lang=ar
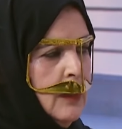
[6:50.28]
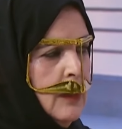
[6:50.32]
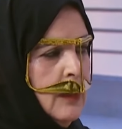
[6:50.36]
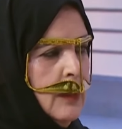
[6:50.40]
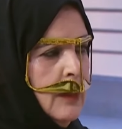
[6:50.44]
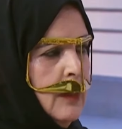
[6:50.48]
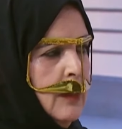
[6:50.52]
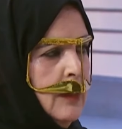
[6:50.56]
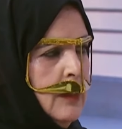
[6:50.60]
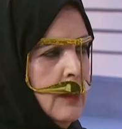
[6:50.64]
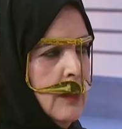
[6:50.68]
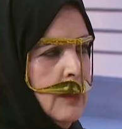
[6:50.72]

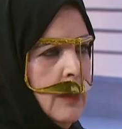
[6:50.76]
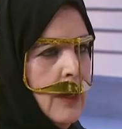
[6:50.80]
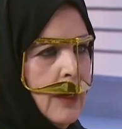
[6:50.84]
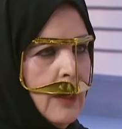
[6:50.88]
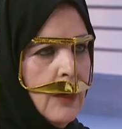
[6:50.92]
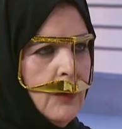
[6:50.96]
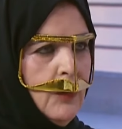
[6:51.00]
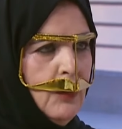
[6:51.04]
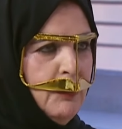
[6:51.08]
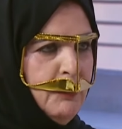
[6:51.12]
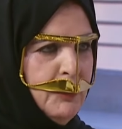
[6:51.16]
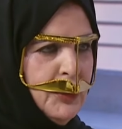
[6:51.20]
قالت لي
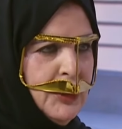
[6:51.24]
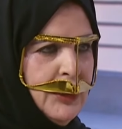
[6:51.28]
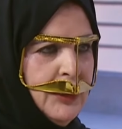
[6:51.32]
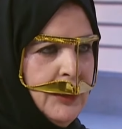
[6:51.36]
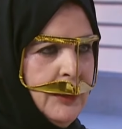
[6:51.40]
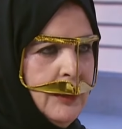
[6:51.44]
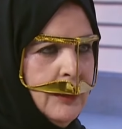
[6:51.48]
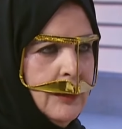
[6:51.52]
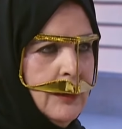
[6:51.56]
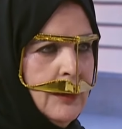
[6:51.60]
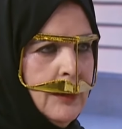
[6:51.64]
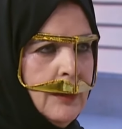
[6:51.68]
خال ام
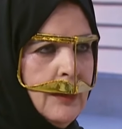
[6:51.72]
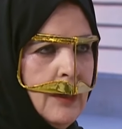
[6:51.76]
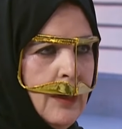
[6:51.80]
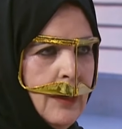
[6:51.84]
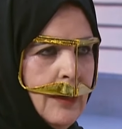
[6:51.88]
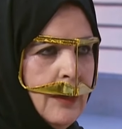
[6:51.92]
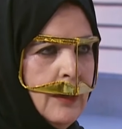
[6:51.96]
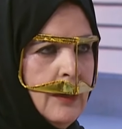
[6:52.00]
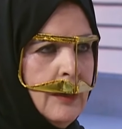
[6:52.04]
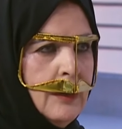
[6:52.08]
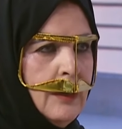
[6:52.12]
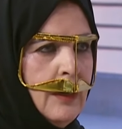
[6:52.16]
سعيد قلت لها
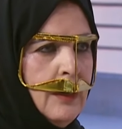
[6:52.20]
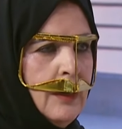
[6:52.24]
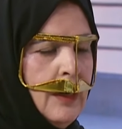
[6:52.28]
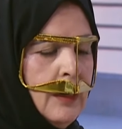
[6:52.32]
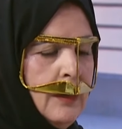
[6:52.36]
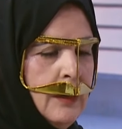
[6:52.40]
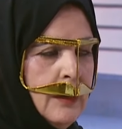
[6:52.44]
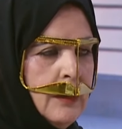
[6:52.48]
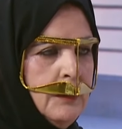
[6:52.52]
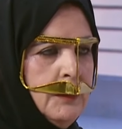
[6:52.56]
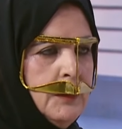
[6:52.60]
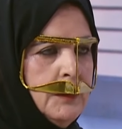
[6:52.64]
هلا
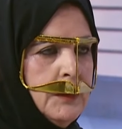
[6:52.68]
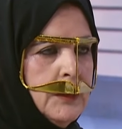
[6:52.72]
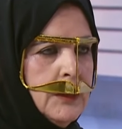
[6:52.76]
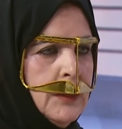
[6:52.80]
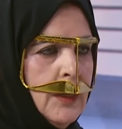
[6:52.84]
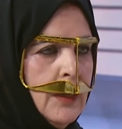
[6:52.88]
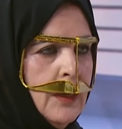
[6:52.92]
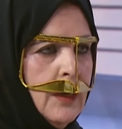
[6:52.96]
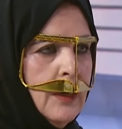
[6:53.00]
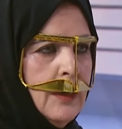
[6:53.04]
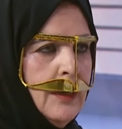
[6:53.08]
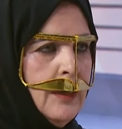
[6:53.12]
هلا حبيبتي
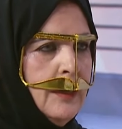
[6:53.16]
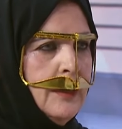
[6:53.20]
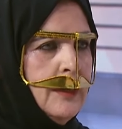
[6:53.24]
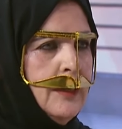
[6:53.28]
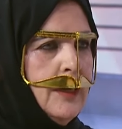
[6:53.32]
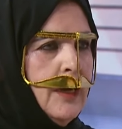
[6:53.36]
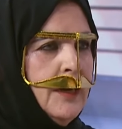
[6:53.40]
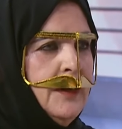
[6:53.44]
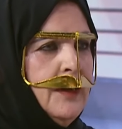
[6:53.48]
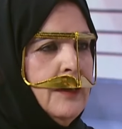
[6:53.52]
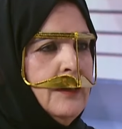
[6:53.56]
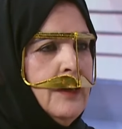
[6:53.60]
ساره قالت
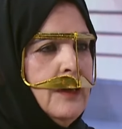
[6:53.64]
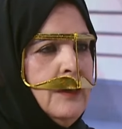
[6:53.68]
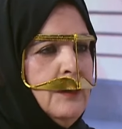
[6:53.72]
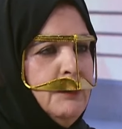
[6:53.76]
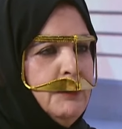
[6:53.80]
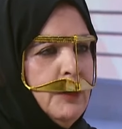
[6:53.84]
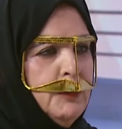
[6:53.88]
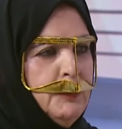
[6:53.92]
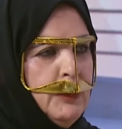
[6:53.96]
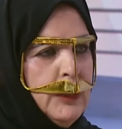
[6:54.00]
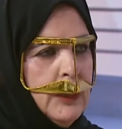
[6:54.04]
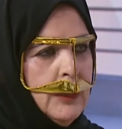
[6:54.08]
لي انا
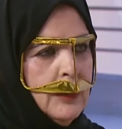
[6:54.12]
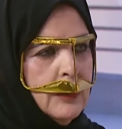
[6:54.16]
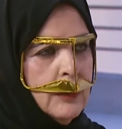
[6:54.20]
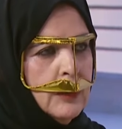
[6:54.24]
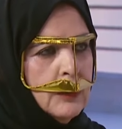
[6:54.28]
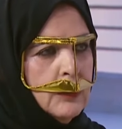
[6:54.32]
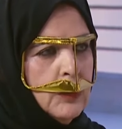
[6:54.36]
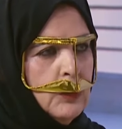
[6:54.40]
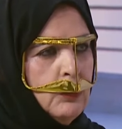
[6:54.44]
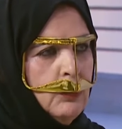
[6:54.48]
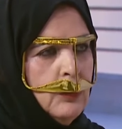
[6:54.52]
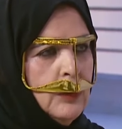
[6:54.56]
تعلمت منك
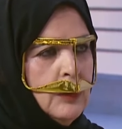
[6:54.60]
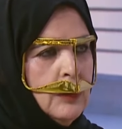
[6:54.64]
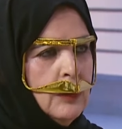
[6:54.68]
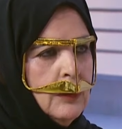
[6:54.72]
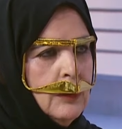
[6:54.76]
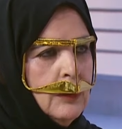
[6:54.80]
التطوع